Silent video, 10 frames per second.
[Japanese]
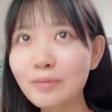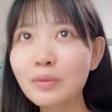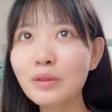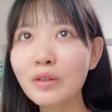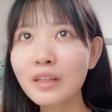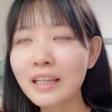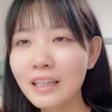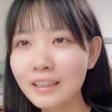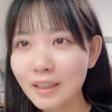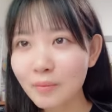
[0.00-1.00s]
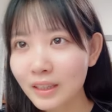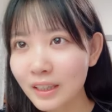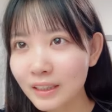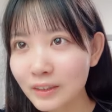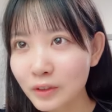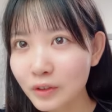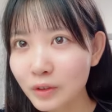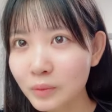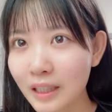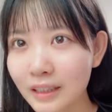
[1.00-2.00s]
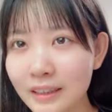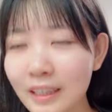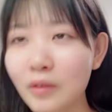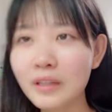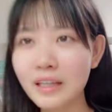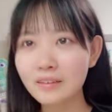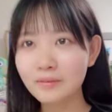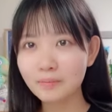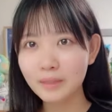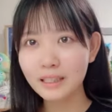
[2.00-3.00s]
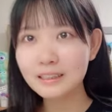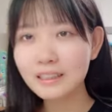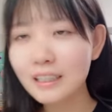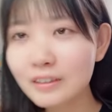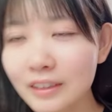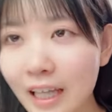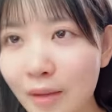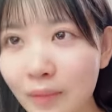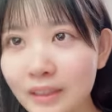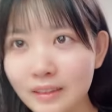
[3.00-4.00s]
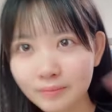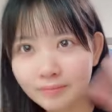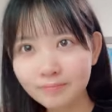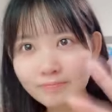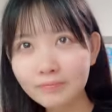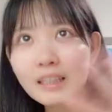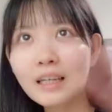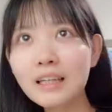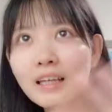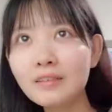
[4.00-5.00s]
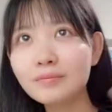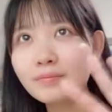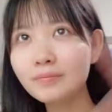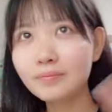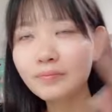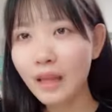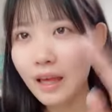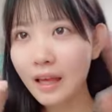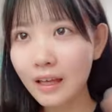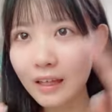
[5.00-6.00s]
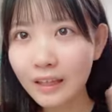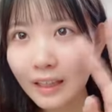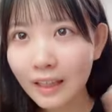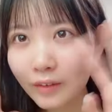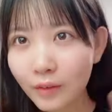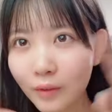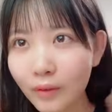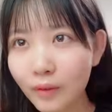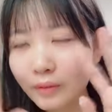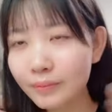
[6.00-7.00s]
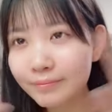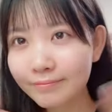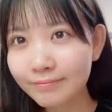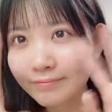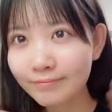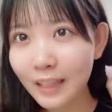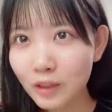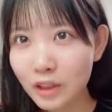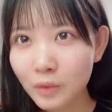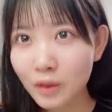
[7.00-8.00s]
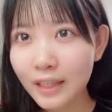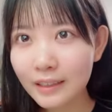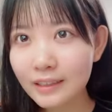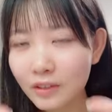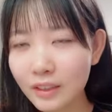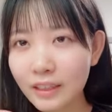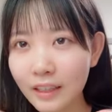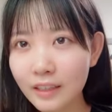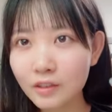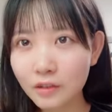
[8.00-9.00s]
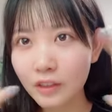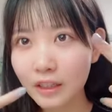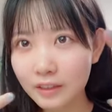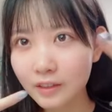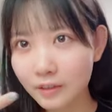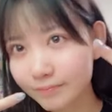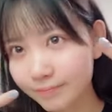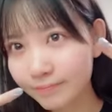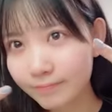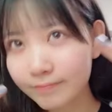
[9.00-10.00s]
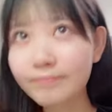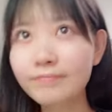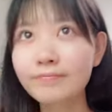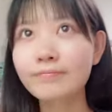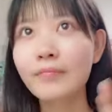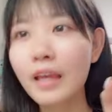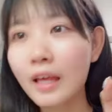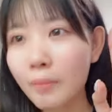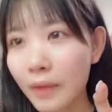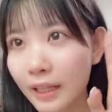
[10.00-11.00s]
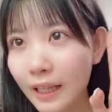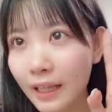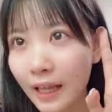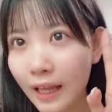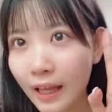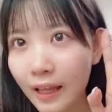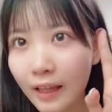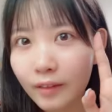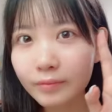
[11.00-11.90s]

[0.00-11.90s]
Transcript: ゼップ来れない方はまたショールームで明日会おうねまた時間伝えますまたねありがとう楽しもうね一緒にケツの夏またね